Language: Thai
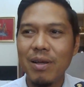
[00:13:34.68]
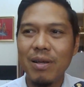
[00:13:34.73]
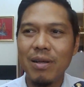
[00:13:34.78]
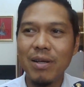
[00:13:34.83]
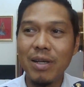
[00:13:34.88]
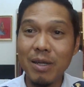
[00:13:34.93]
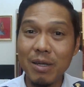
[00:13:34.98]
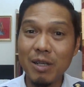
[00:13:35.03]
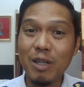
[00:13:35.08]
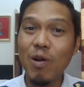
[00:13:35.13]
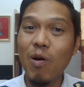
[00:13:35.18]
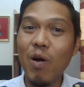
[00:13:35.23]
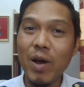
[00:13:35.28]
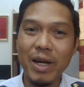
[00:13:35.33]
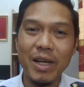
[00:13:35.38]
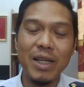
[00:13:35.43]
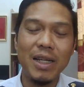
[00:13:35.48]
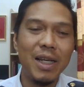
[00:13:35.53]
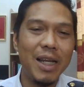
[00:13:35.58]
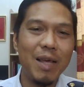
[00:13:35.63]
เงินก้อน
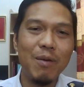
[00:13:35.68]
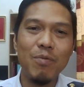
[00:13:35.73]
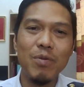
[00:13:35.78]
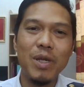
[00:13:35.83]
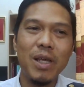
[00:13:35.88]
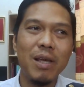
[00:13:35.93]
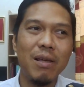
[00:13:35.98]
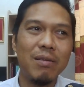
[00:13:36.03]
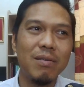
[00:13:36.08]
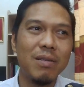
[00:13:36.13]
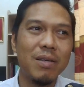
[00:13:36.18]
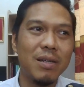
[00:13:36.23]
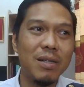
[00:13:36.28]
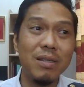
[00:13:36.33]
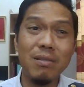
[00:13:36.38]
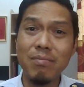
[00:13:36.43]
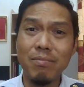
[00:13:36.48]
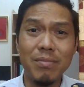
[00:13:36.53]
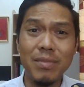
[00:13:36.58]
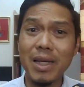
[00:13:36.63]
เงินอะไรพวกเนี้ยคือ
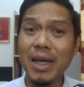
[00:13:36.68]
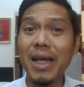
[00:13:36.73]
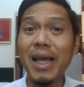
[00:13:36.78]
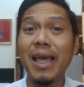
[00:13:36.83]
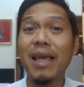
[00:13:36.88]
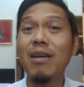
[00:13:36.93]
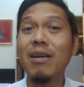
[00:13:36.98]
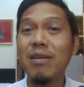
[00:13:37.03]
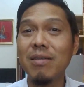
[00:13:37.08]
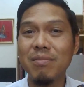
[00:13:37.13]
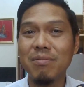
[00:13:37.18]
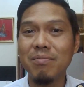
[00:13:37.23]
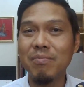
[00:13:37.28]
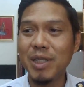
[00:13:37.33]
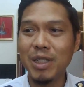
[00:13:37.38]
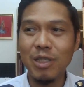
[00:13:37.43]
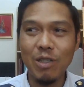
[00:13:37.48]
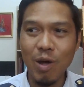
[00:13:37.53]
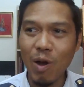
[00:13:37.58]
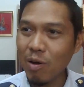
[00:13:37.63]
ยังไงก็
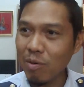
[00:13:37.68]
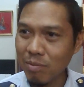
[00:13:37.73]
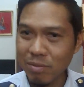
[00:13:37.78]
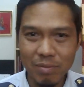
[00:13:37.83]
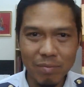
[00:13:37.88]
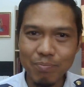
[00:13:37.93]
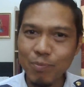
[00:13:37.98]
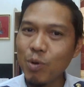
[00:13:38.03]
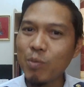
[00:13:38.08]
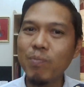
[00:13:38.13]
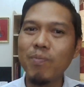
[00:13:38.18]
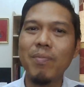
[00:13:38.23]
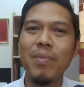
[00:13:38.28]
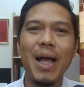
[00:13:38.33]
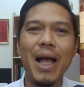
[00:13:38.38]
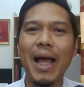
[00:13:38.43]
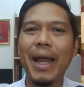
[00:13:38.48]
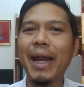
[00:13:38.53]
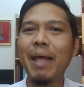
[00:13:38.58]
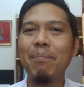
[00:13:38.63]
มีช่องปุ๊บ
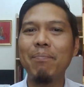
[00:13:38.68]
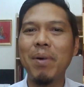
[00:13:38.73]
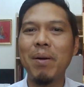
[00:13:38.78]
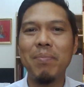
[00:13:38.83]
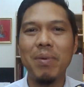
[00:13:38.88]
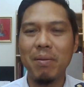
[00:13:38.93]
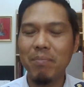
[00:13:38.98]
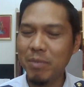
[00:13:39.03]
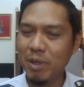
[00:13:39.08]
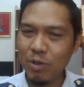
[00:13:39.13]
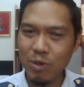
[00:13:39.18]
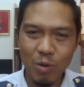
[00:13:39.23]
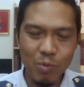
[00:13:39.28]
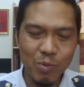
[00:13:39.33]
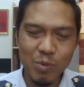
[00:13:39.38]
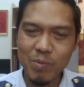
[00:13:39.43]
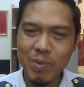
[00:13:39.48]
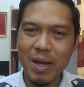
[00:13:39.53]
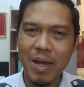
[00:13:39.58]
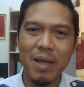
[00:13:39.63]
หาได้ปั๊บมีช่อง
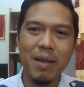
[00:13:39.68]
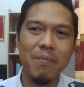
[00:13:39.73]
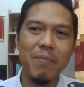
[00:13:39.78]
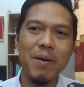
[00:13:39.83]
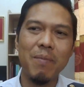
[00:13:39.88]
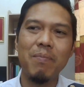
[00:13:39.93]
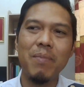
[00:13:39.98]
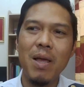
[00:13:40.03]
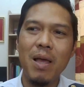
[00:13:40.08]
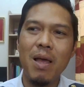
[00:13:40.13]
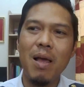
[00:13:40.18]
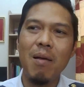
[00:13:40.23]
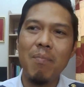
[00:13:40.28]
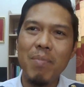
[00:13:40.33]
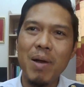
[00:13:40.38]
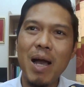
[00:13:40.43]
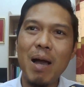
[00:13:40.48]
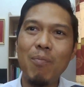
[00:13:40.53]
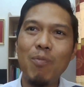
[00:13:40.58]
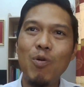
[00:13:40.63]
ปุ๊บหาได้ปั๊บ
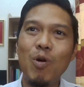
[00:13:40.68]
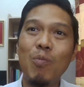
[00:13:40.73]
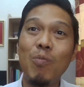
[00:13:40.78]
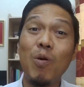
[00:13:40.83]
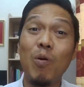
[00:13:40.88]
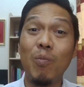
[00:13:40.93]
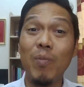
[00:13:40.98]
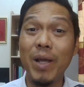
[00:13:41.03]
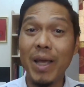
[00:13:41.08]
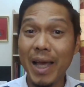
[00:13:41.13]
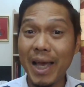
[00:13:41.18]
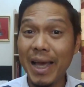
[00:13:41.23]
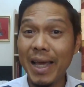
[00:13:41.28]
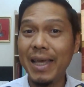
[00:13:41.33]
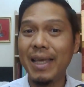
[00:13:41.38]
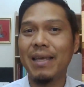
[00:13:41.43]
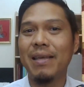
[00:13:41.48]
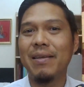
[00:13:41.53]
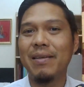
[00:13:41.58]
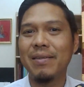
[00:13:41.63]
ภาพรวมผมเลยให้
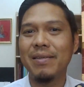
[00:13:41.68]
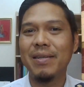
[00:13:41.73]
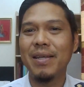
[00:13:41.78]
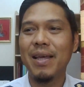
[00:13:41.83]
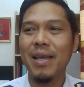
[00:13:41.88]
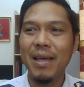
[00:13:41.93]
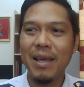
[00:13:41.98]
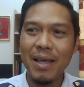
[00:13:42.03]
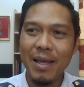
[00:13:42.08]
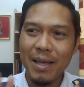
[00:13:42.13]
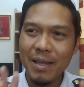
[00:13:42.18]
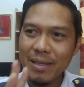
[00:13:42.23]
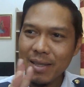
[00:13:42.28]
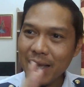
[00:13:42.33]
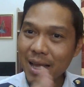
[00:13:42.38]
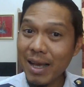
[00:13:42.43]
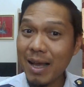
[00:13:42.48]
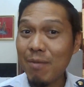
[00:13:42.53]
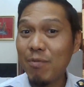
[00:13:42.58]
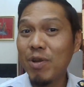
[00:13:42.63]

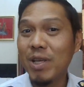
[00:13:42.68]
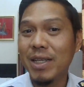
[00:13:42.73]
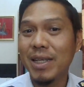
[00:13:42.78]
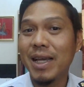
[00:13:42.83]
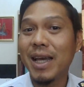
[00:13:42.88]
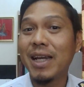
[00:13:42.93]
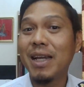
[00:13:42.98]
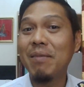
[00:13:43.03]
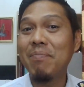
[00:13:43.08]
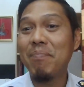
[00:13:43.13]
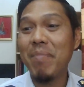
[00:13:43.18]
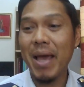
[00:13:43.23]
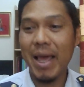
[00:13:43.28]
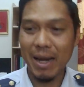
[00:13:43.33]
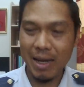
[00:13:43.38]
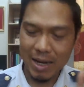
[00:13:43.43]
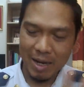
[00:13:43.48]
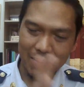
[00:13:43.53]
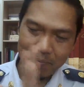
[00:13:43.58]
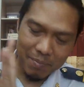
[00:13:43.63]
ค่าการบริหารจัดการให้แปด
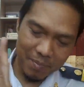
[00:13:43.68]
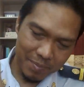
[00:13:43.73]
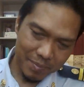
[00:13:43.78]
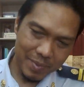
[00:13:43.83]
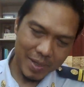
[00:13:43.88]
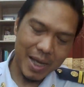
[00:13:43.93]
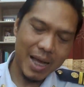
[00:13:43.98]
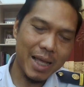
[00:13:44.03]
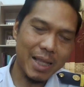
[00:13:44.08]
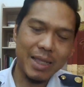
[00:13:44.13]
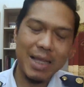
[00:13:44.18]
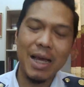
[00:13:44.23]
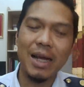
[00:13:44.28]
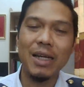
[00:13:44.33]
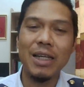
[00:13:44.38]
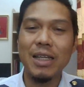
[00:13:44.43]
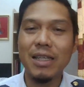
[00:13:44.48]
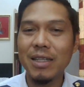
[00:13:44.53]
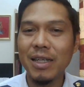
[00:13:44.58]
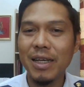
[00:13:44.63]
นะครับหาตังค์
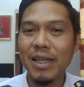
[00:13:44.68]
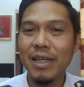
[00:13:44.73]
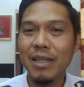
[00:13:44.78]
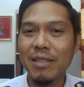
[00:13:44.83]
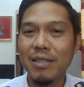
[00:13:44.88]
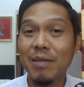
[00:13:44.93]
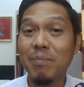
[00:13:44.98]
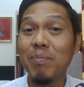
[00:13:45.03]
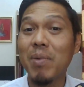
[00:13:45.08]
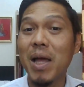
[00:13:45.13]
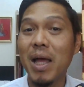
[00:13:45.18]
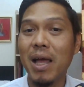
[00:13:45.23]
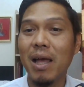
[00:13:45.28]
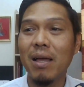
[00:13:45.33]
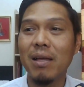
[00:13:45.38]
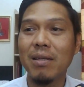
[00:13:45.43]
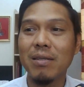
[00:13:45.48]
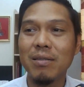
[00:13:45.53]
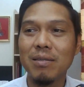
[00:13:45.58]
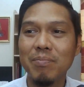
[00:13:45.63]
นี่ให้สิบห้า
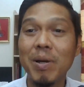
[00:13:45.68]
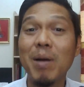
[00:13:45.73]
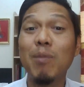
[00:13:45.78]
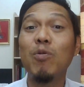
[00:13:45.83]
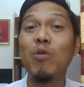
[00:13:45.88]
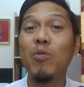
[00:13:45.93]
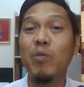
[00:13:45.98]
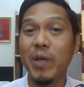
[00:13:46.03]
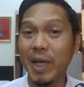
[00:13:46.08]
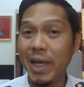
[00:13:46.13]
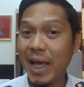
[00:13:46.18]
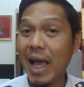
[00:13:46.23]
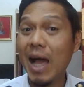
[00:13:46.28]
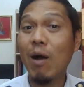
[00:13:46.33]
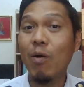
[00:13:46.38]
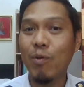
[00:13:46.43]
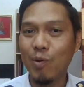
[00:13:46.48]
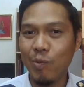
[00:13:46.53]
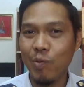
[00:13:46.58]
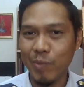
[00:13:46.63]
ภาพรวมให้เก้า
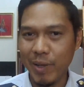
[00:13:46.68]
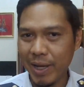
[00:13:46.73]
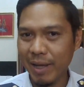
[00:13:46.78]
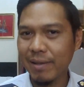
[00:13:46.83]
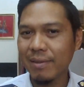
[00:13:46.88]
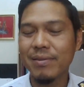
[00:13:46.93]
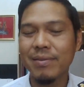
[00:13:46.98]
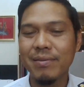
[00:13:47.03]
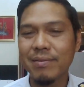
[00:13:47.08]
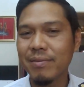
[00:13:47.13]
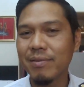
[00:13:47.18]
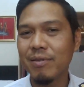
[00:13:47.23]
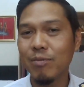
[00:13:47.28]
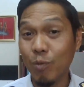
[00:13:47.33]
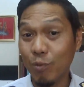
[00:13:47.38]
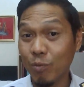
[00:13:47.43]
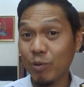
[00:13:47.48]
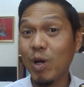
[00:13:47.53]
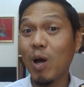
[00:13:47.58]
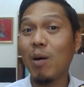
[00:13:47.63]
ของกลุ่มเนี้ยผ
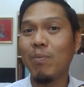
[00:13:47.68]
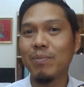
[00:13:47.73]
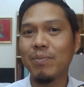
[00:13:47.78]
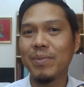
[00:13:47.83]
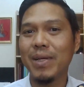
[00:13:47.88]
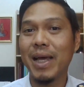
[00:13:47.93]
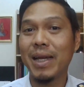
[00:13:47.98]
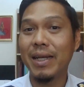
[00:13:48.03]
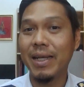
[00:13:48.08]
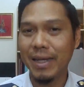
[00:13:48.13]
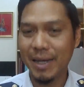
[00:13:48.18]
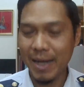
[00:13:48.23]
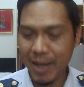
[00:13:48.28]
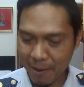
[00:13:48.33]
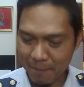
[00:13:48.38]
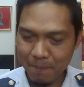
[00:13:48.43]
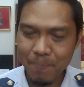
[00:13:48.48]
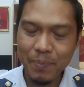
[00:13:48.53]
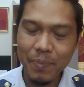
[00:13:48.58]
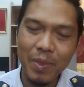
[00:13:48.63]
มชอบการเงินนะ
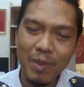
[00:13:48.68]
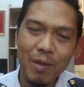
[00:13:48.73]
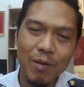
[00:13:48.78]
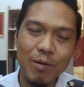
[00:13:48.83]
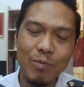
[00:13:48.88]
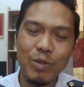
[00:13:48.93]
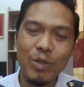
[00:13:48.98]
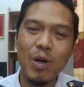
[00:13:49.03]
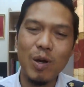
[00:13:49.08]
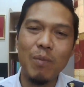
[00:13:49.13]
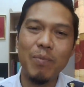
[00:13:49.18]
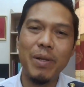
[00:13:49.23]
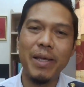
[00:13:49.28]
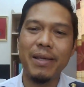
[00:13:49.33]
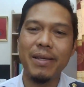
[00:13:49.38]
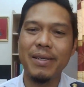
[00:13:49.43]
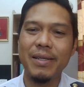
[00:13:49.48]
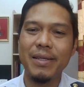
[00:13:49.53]
ผมชอบเลย